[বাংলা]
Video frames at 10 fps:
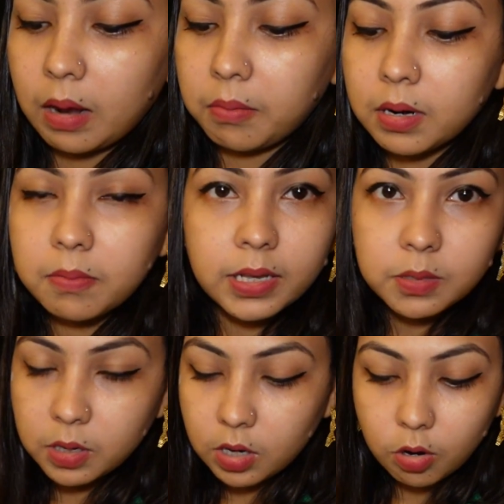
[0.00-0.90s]
আমার
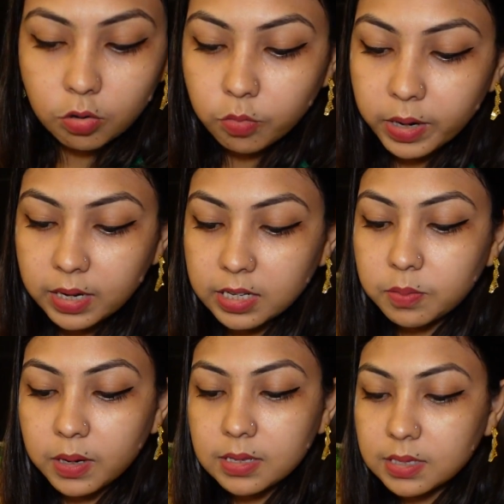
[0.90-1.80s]
মেজবান খাওয়ার খুব একটা
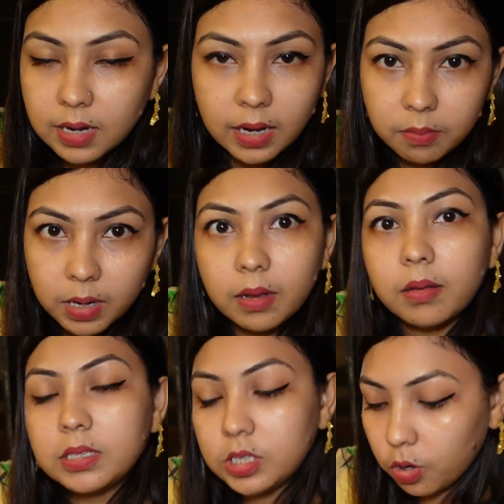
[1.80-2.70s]
এক্সপিরিয়েন্স নাই মানে
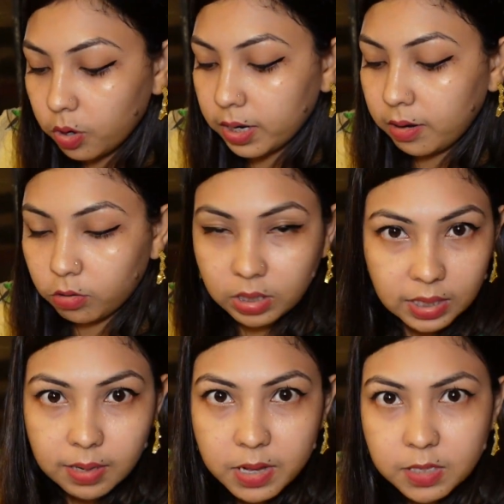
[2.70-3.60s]
চিটগংয়ের
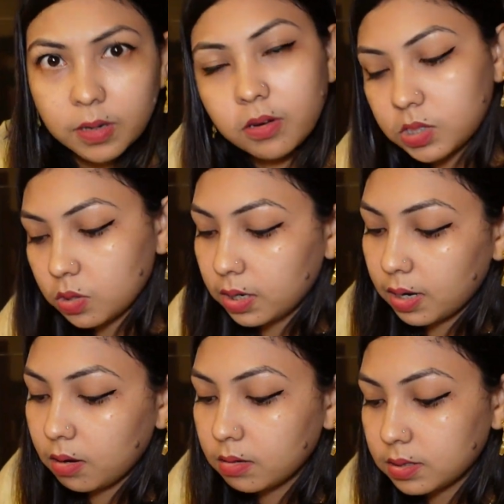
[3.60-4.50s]
অথেন্টিক মেজবান রেস্টুরেন্টে
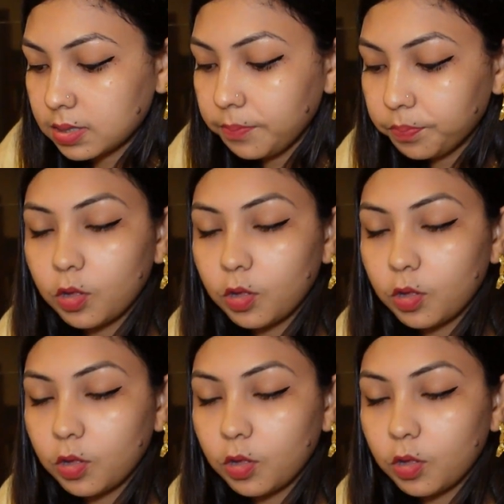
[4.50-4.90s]
খাওয়া হয়েছে